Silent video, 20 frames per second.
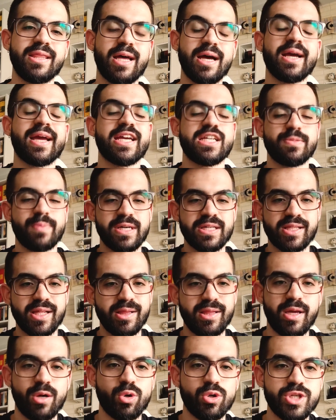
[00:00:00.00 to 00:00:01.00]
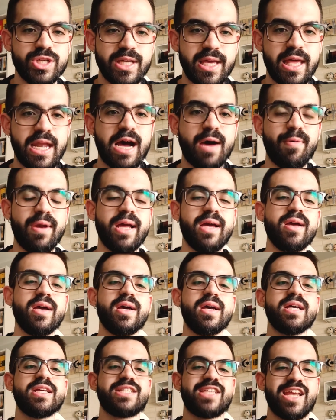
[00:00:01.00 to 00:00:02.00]
que es bastante considerable.
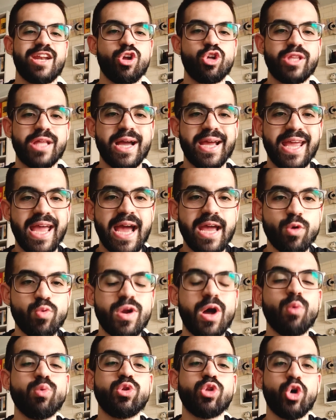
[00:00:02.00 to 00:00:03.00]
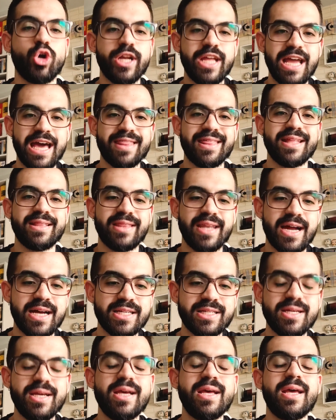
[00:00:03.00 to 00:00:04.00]
Se nota que hay una autoría
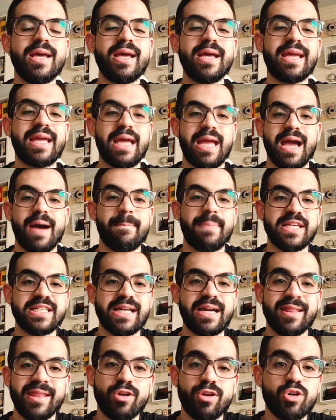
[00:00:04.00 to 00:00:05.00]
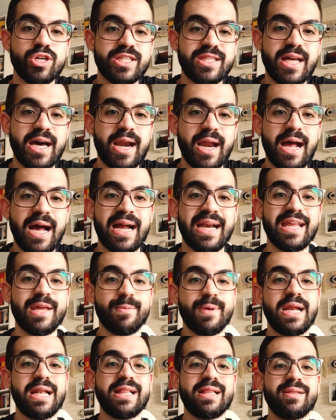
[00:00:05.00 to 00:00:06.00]
detrás que a pesar de no estar a
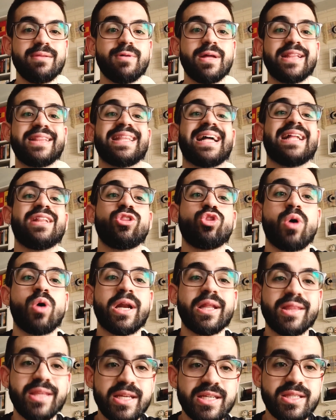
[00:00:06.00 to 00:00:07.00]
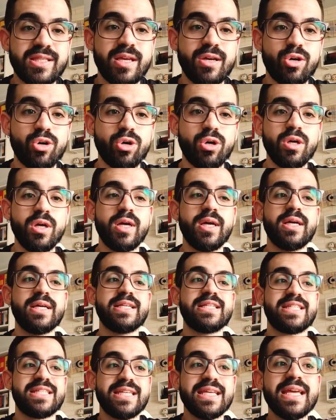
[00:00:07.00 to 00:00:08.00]
nivel tanto artístico,
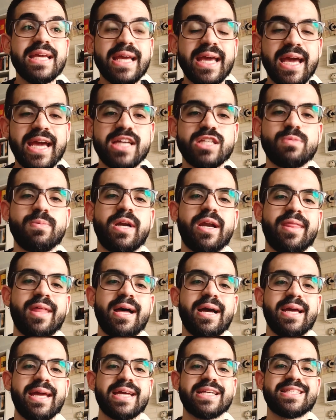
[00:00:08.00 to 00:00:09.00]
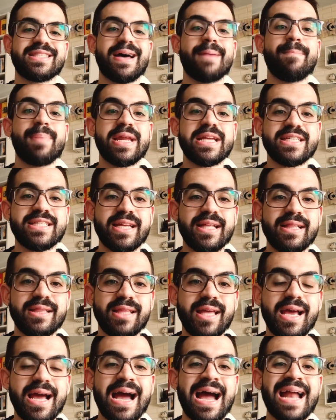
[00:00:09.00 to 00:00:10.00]
sí que es verdad que está
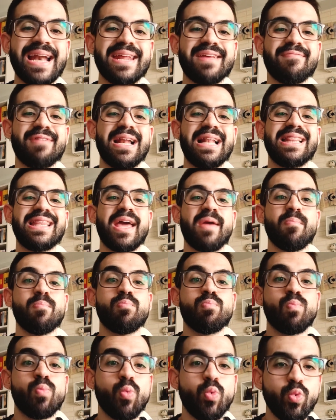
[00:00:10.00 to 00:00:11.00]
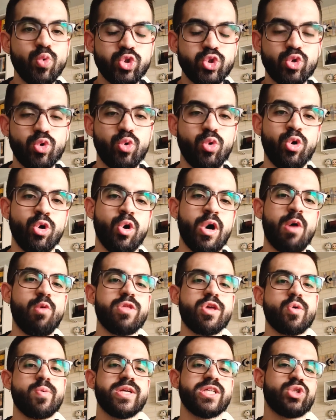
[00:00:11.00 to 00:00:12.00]
presente a nivel de músculo
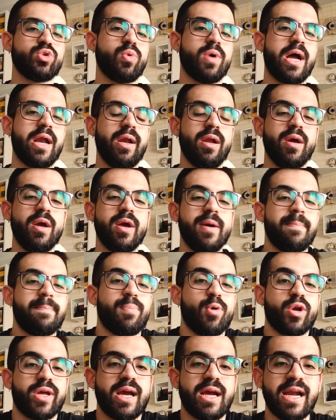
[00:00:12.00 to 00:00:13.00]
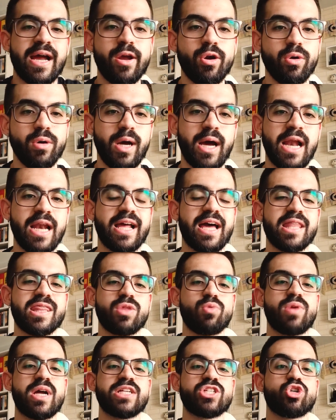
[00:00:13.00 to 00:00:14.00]
audiovisual, porque claro,
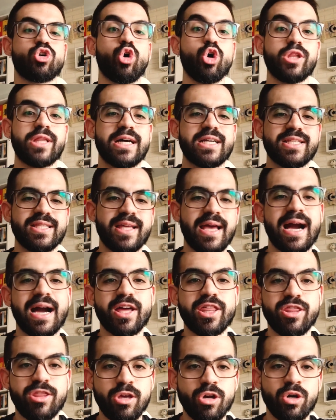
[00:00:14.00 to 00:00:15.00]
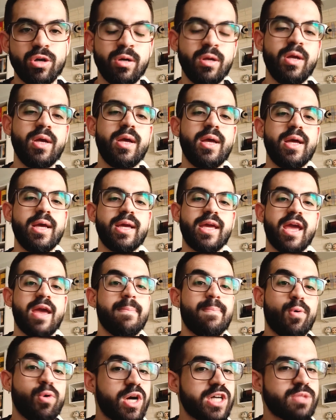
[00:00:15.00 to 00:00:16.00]
alcanza unas cotas de acción que
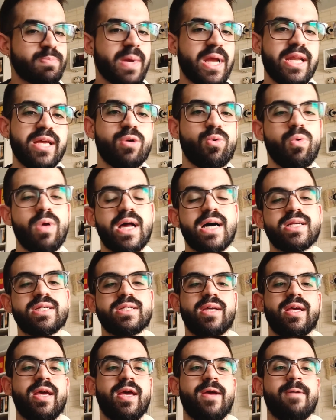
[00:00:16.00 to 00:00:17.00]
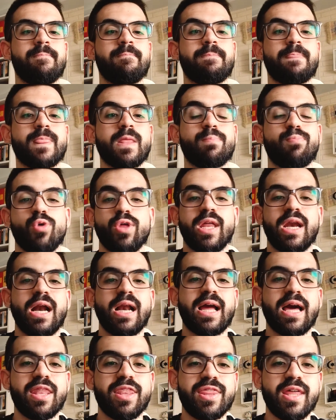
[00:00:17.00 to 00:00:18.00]
pocas películas em, pueden
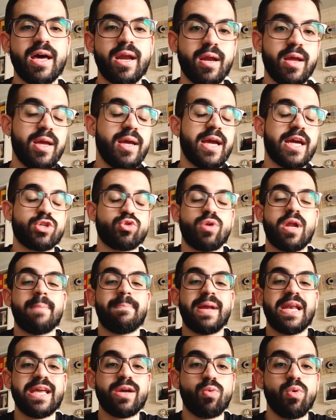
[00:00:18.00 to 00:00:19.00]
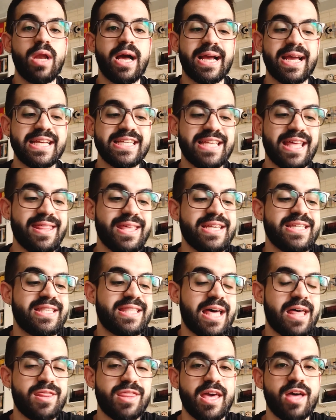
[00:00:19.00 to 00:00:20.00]
alcanzar. Es una película que se
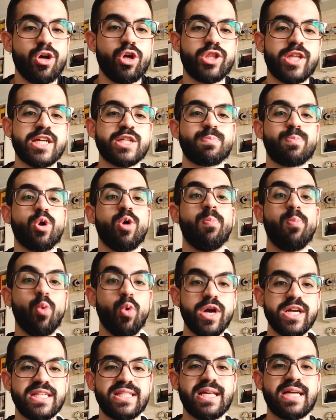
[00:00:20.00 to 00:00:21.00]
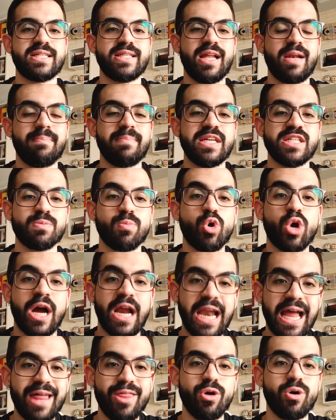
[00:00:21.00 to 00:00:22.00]
distancia de otras propuestas mismo
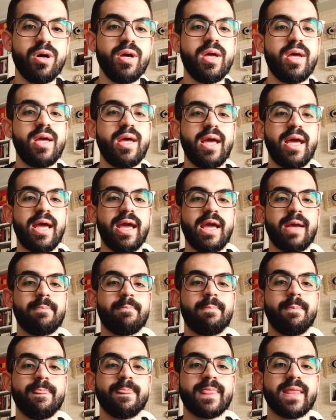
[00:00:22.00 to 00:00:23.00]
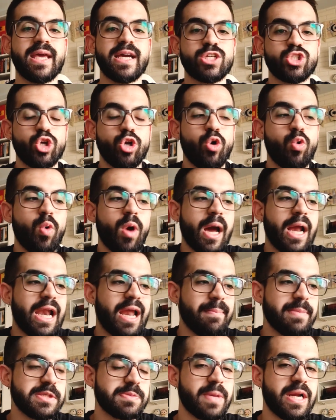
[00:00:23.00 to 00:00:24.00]
calado, em, que solo juegan la
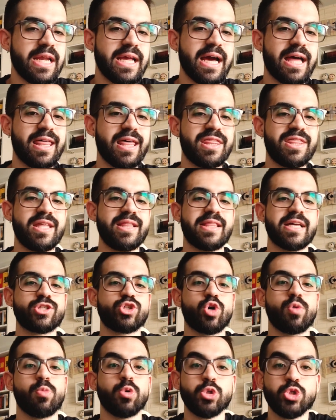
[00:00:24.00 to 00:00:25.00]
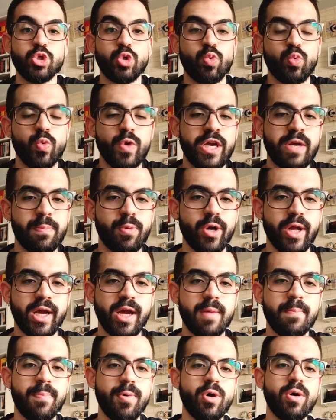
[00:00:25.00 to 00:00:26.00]
misma liga de cintas como John Wick, por
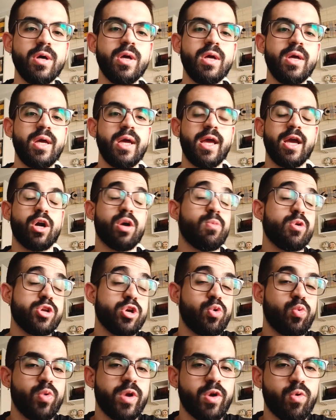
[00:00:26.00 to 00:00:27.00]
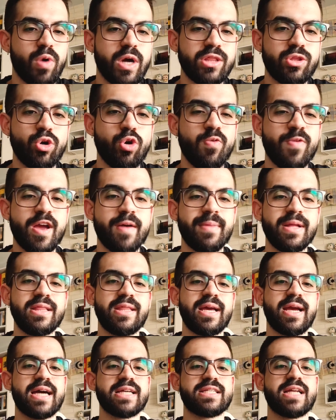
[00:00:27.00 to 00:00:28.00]
ejemplo, eh, como John Wick 4,
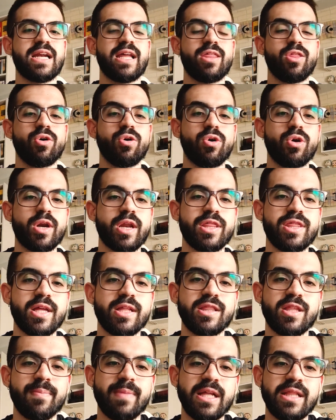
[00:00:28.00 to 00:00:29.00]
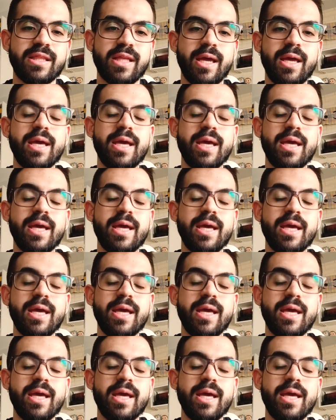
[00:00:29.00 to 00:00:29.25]
obviamente, que ha salido recientemente,